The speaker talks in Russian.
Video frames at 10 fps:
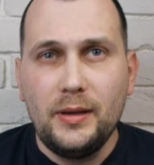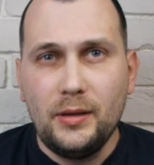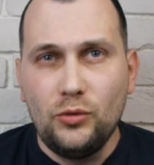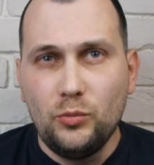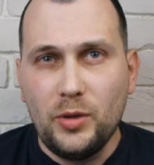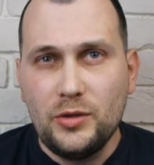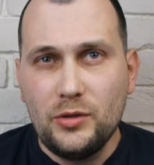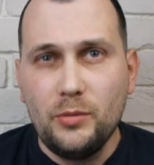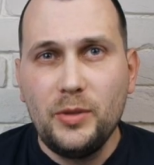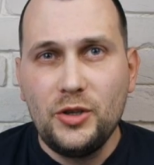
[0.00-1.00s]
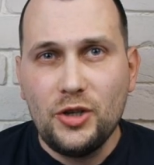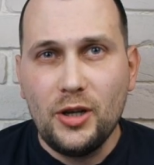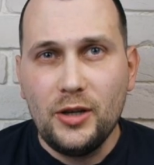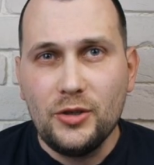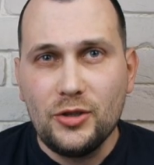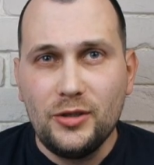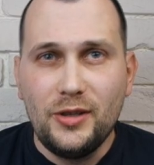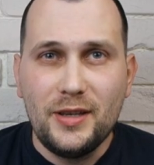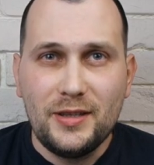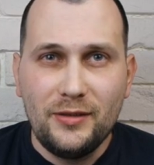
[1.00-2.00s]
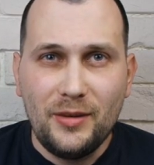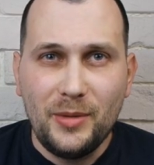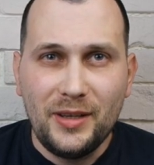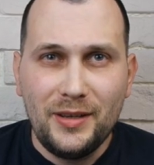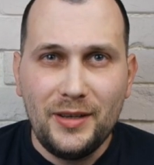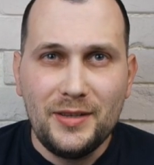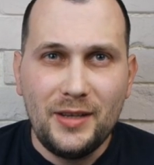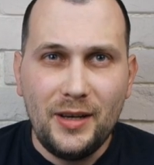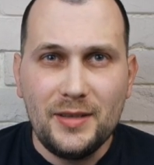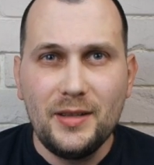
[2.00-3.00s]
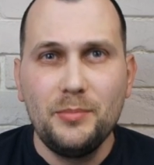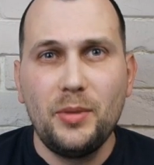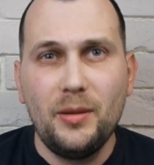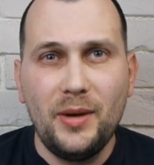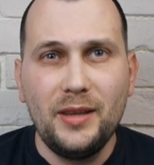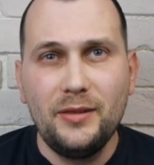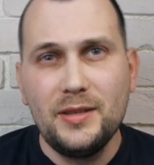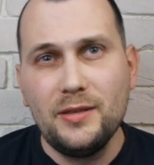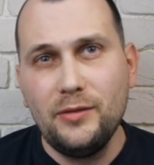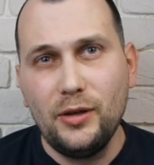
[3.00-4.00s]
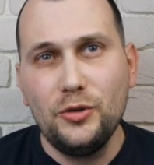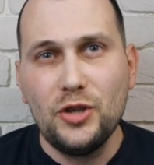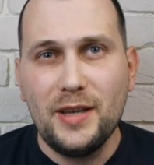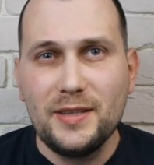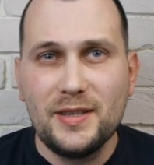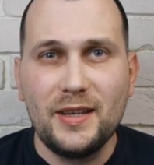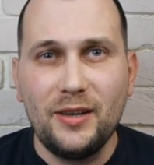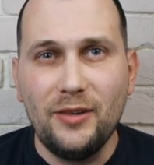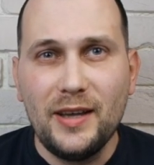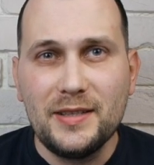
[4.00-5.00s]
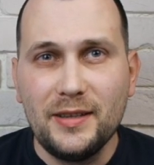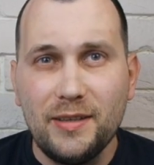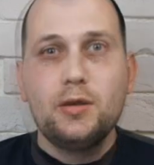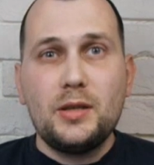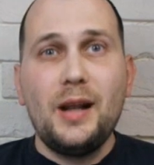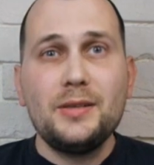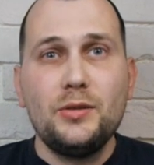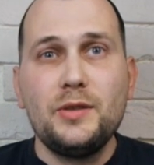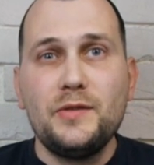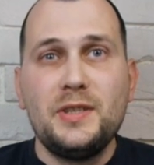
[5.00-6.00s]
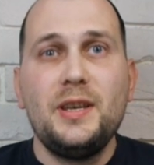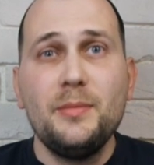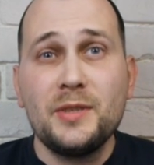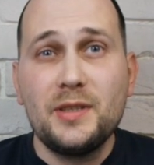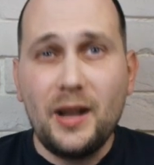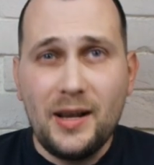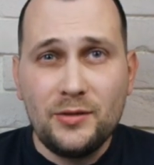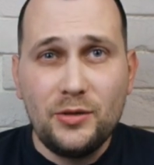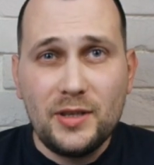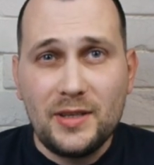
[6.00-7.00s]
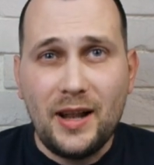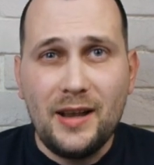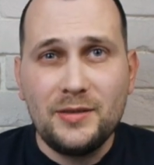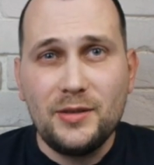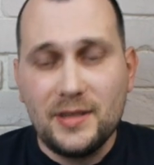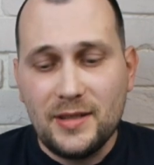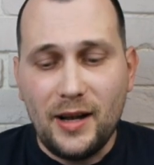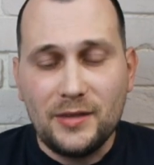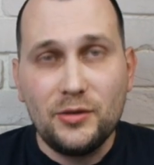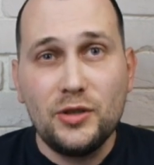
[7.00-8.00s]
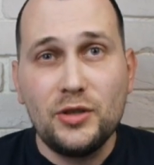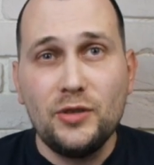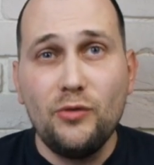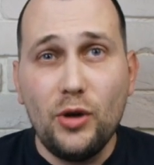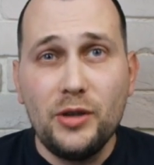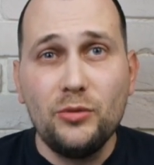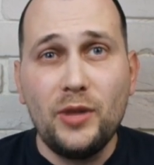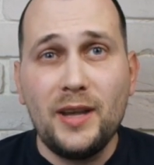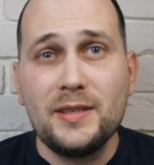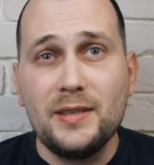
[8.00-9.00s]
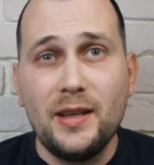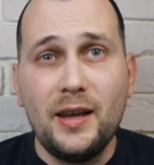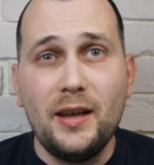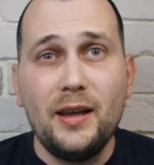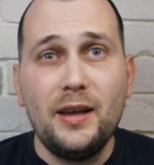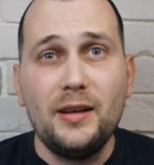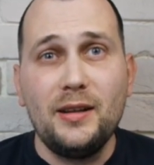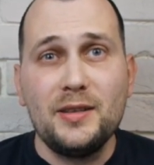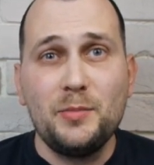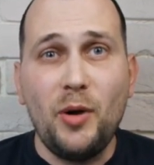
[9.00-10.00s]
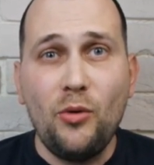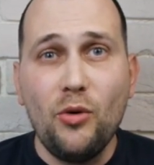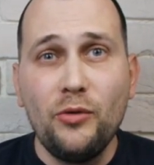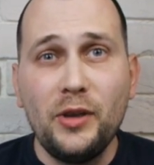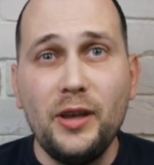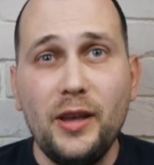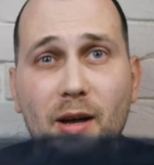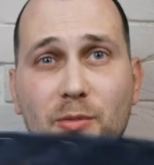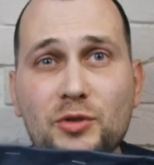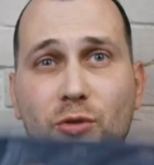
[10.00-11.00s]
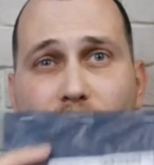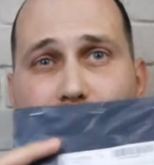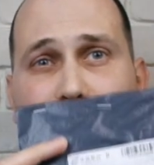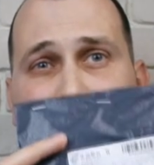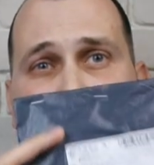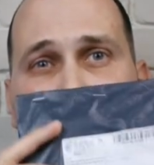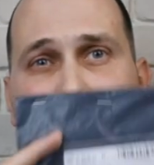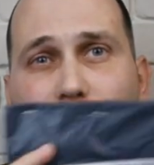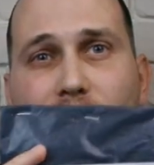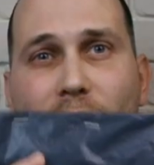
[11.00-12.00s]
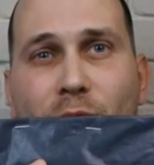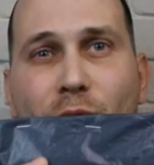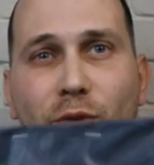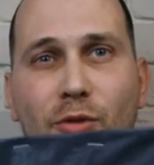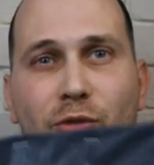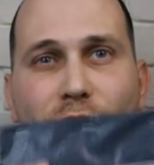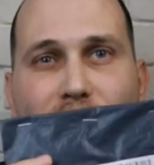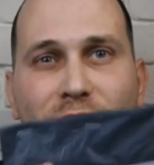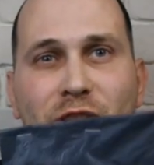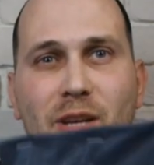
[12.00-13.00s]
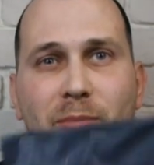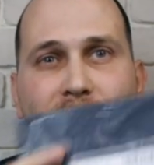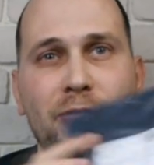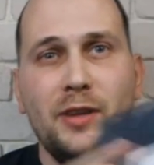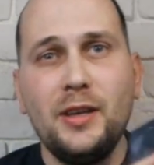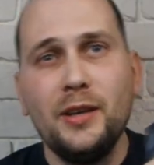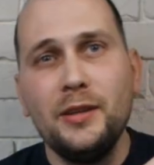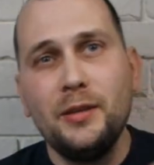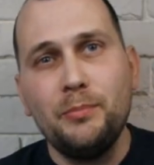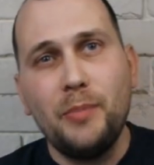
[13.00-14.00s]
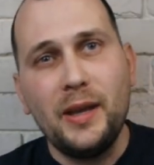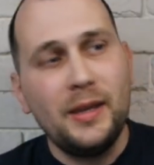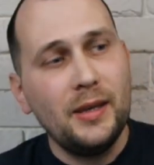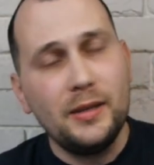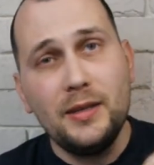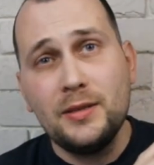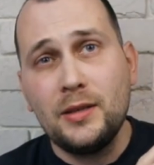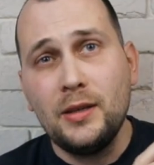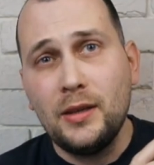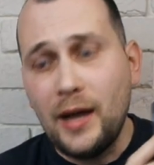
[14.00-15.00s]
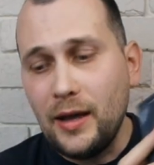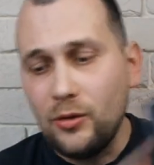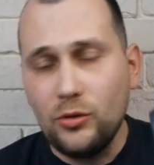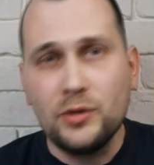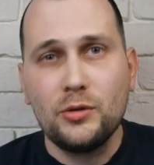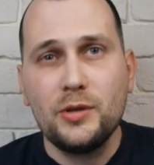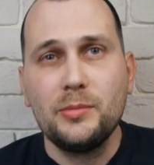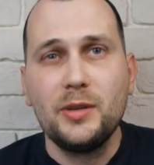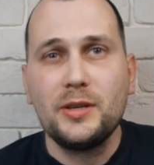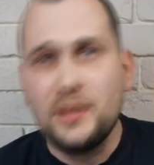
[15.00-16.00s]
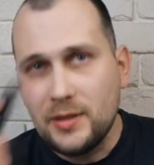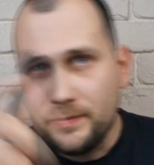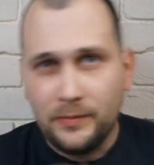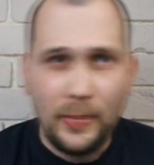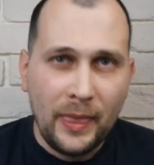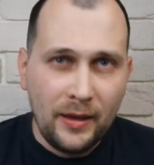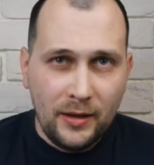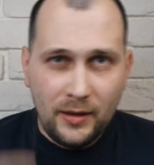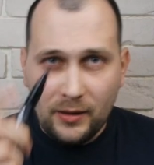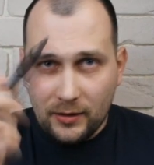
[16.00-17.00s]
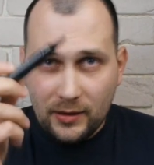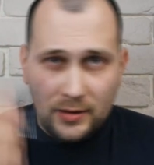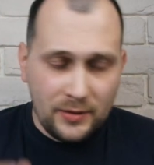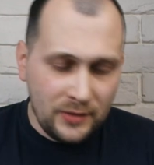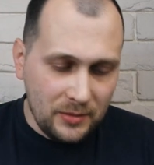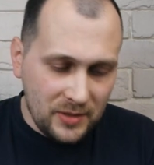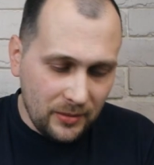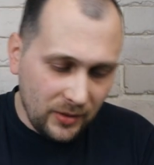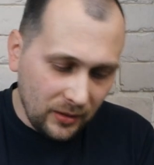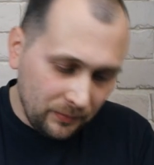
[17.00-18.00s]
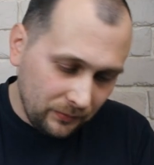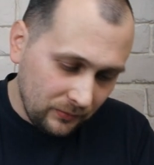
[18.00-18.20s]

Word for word: Это тупо Степы челлендж. Если вам это не интересно, проматывайте, выключайте, закрывайте. Здравствуйте всем, здравствуйте, здравствуйте, здравствуйте. Сегодня у нас на распаковке и обзоре будет вот такой вот волшебный офигенный пакет из Китая. Ой, стойте, подождите. Я совсем забыл.